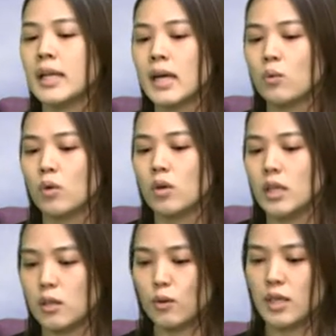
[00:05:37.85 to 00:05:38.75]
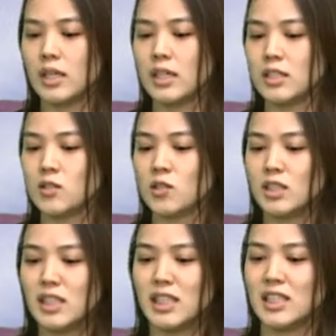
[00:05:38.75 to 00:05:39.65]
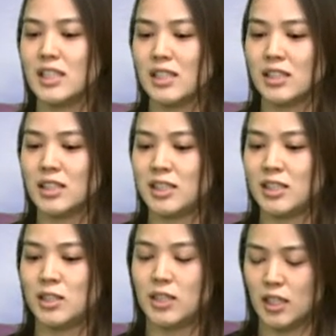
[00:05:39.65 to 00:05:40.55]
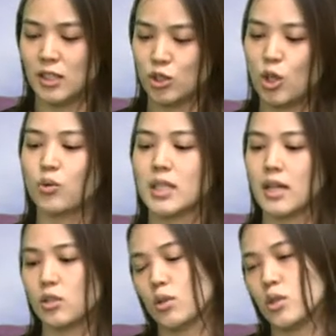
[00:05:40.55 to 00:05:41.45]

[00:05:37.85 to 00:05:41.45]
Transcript: 那我因为身体的受伤，